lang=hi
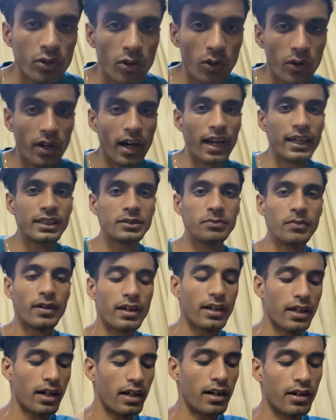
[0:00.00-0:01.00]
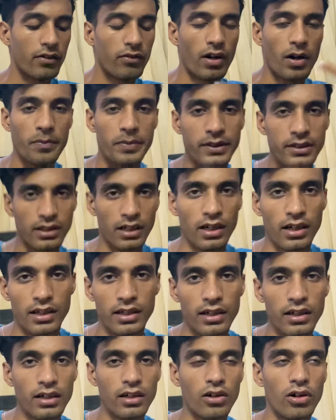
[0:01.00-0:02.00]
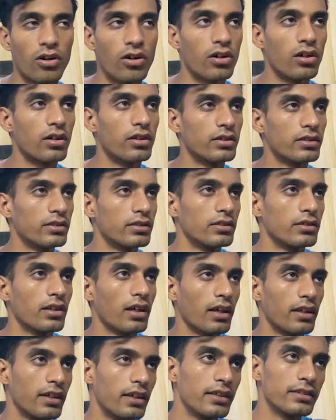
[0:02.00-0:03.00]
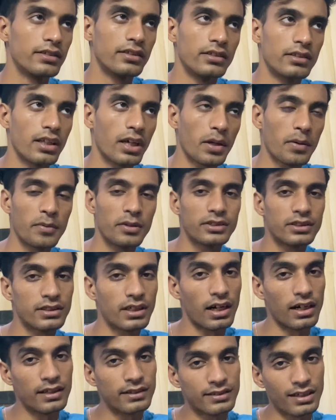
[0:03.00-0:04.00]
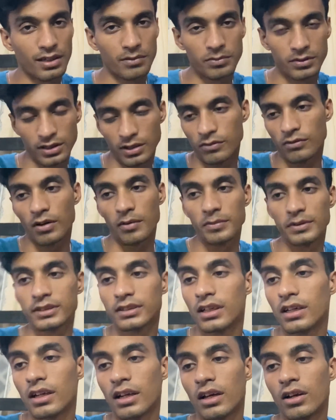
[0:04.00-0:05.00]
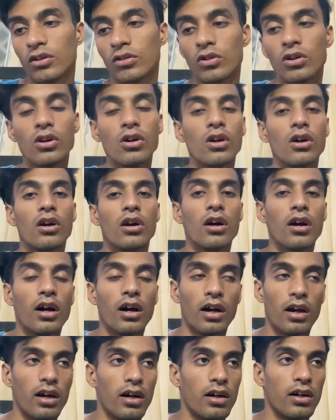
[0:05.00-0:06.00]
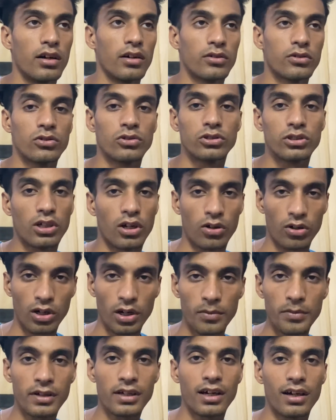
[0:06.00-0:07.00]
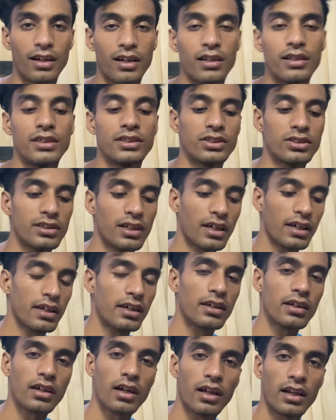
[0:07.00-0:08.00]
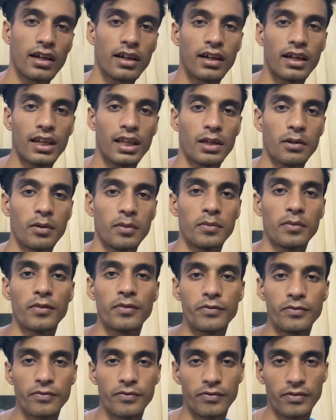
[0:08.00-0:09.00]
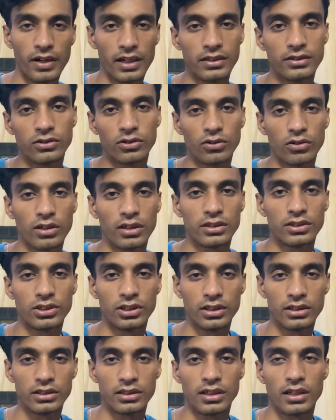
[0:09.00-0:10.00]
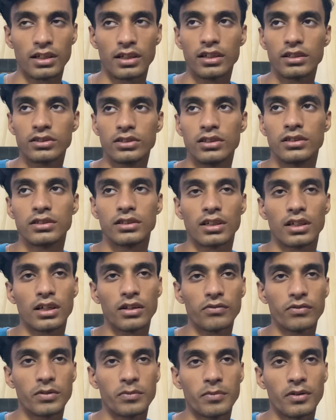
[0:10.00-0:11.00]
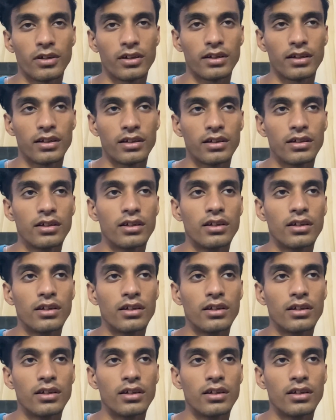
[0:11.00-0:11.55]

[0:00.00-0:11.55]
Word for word: तो गाइस मैं घर वापस आ गया और ये सीन था कि मैं साढ़े सात बजे वापस घर आया हूँ कुछ खाऊंगा भी खाना नीचे जाके खाना खाने के बाद मैं फ़्रेश होऊंगा चेंज करके चेंज करके फिर मैं